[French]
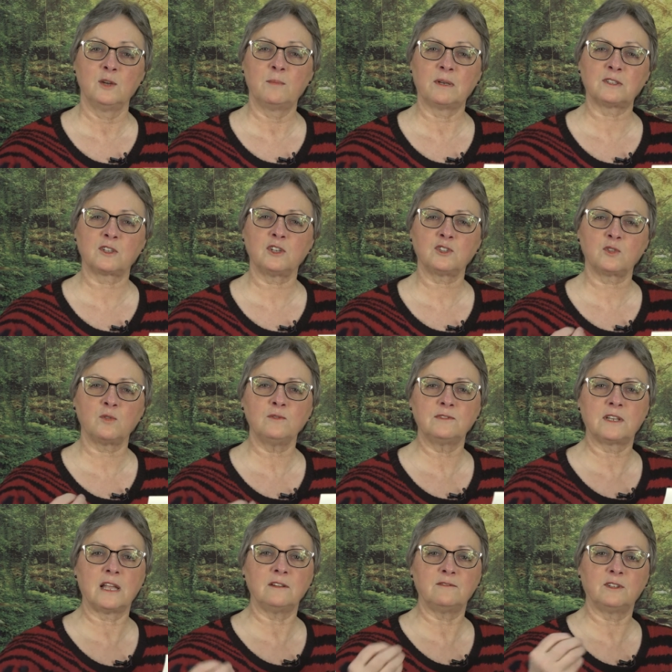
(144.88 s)
Parce que je
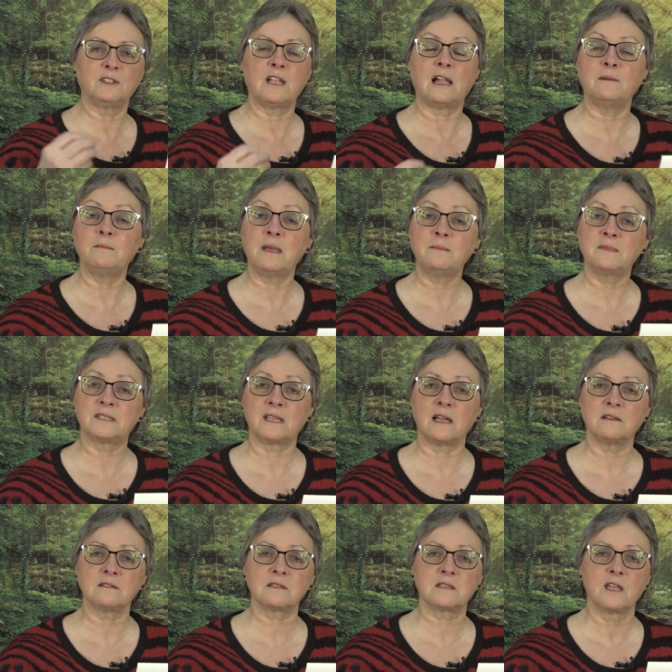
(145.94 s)
trouve qu'elle va dans le même
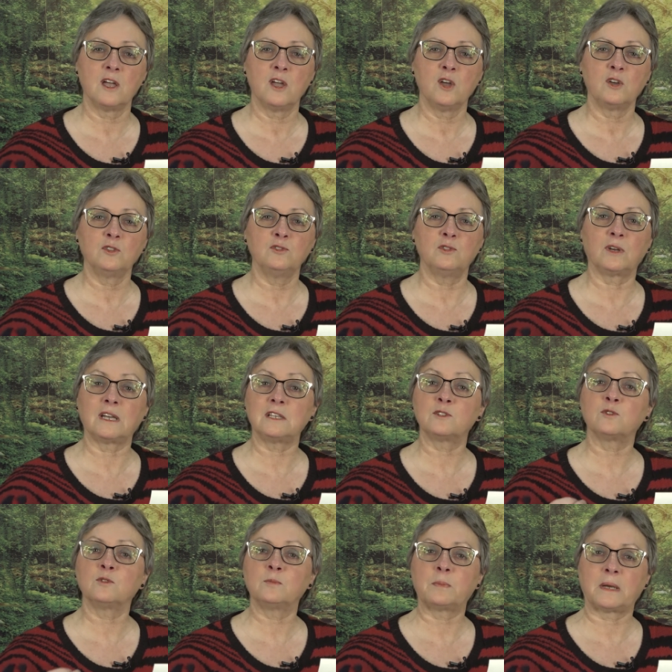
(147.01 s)
sens du
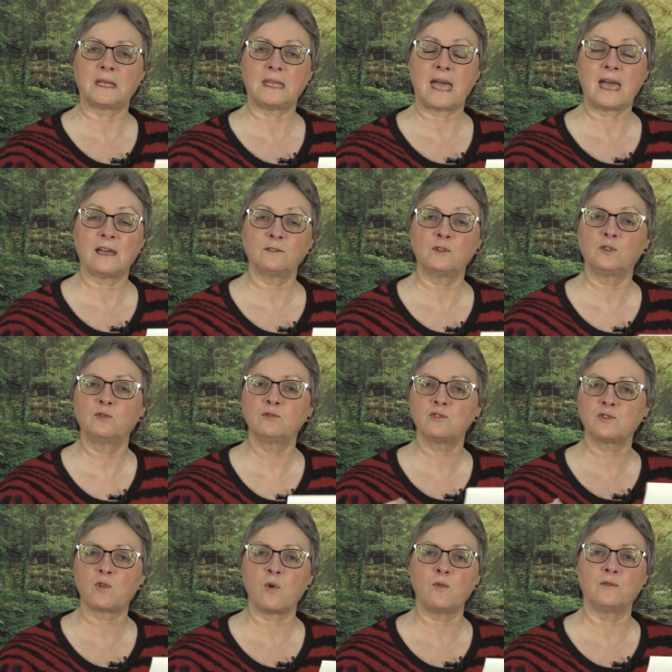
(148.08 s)
réseau de prière, de tout
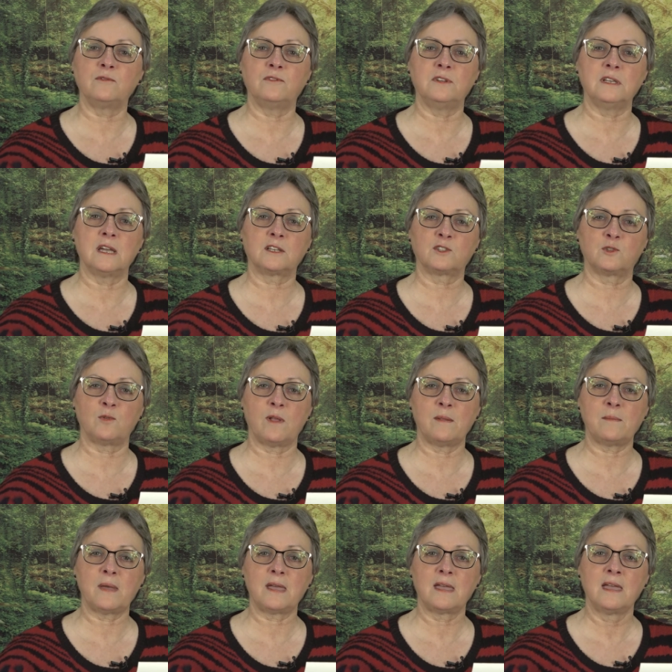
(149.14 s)
ce qu'on vit
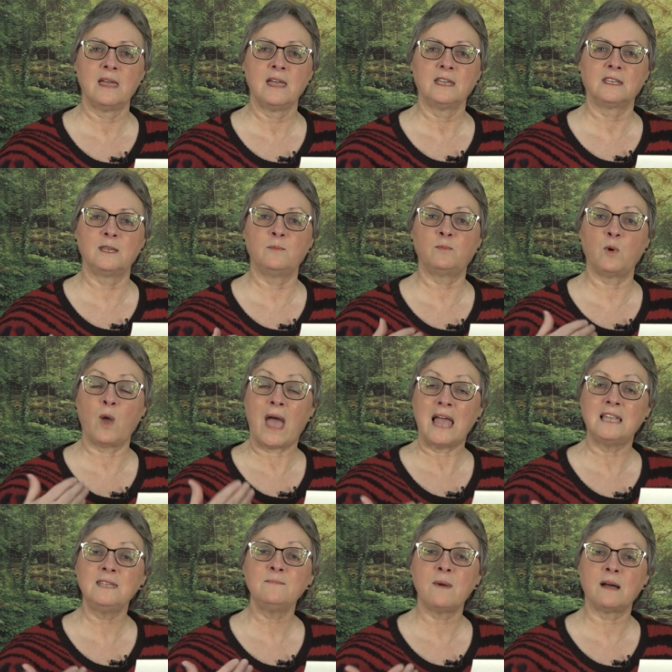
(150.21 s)
actuellement, qui peut
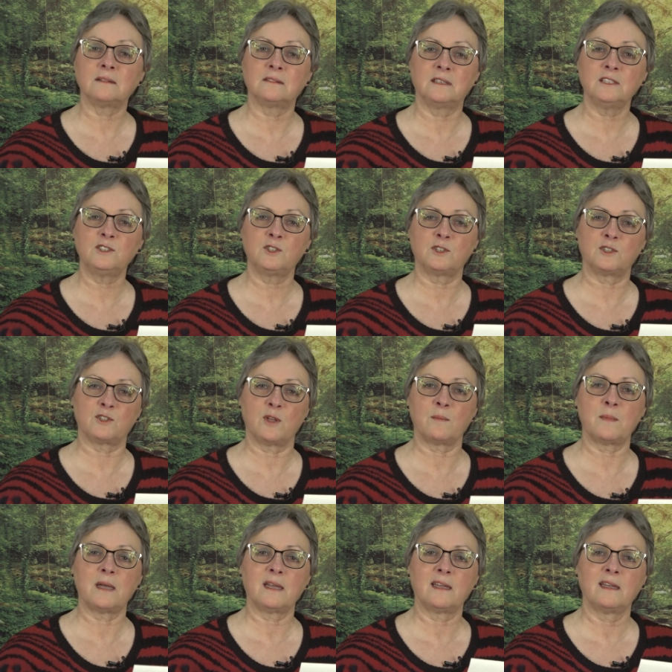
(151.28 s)
alimenter
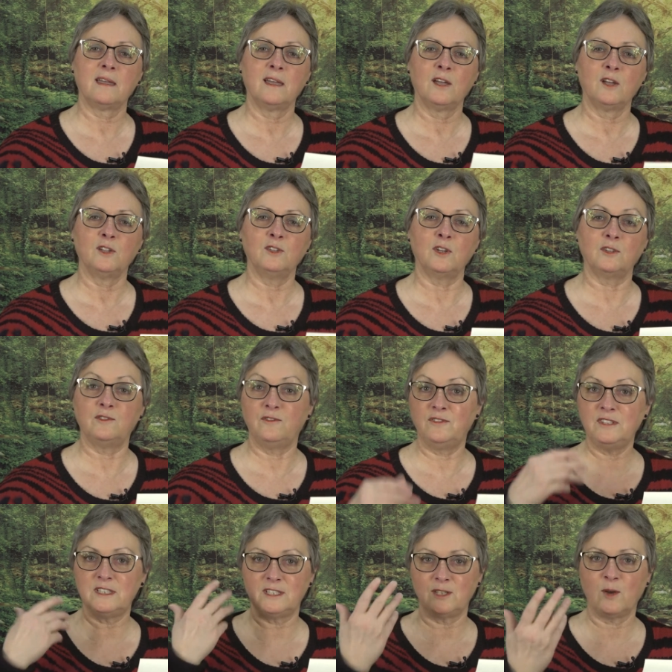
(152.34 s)
justement notre
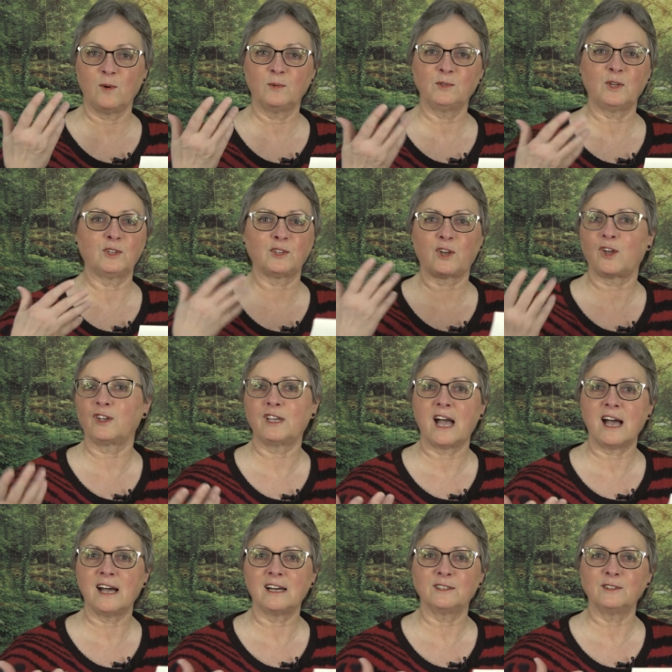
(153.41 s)
vision, notre
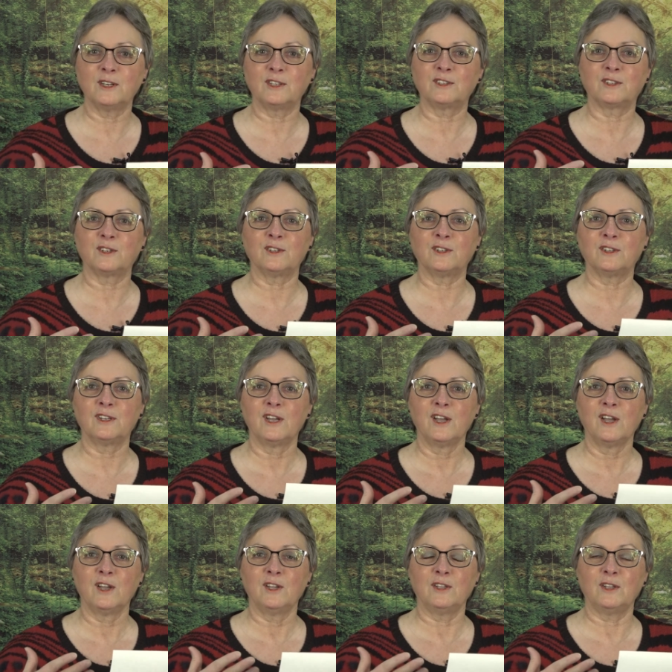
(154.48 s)
regard, notre,
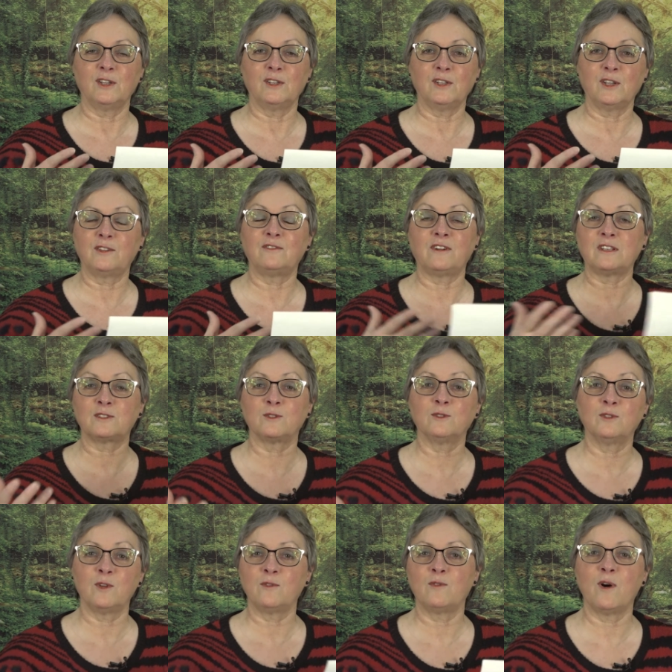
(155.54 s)

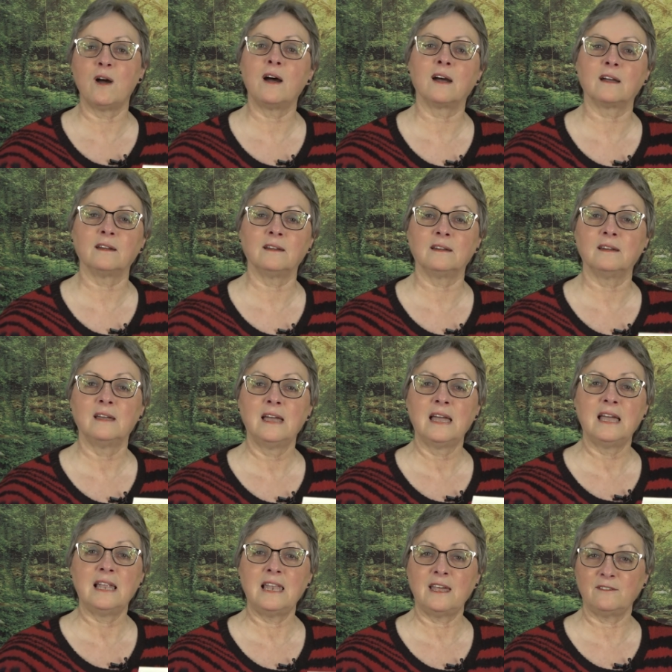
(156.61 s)
façon de voir euh,
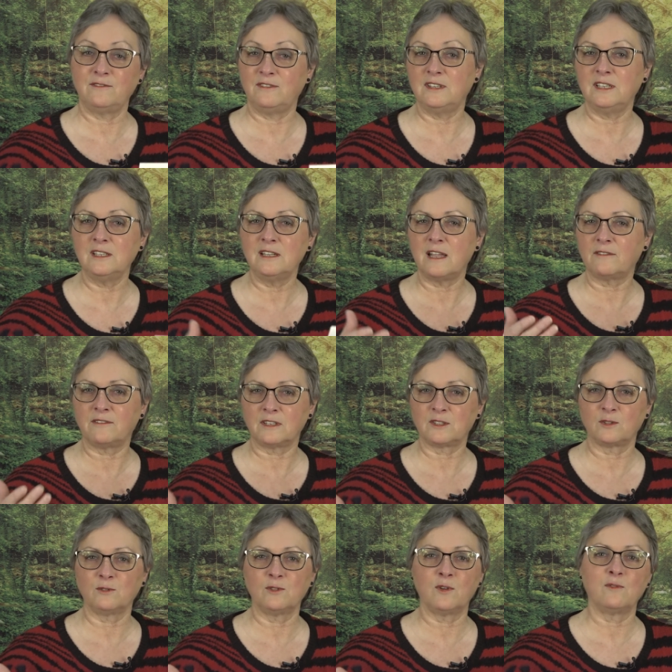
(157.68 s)
la vie, la
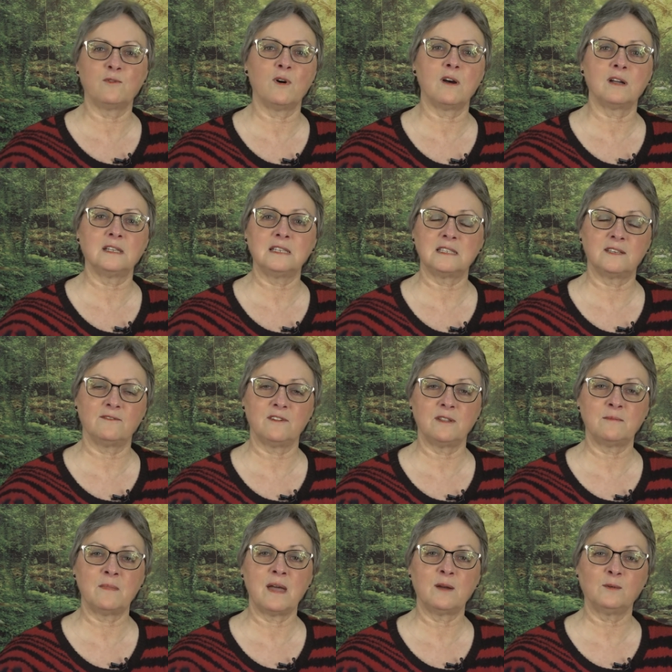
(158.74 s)
façon de voir les
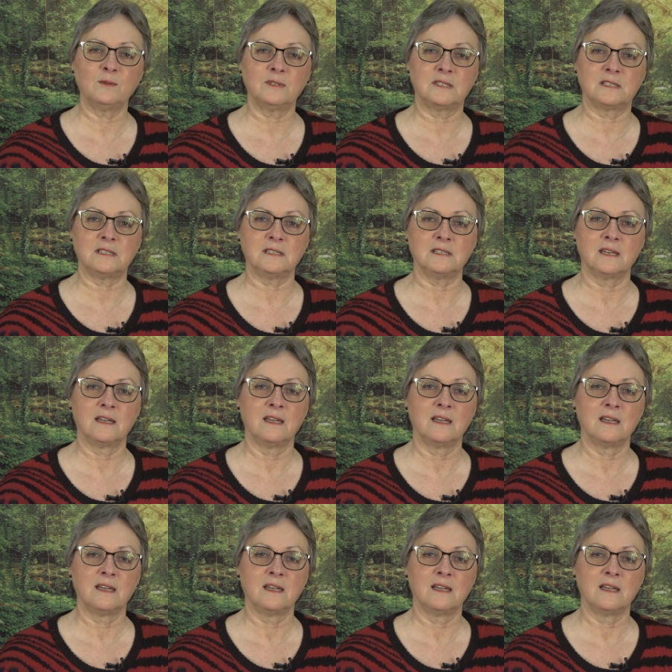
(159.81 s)
événements aussi.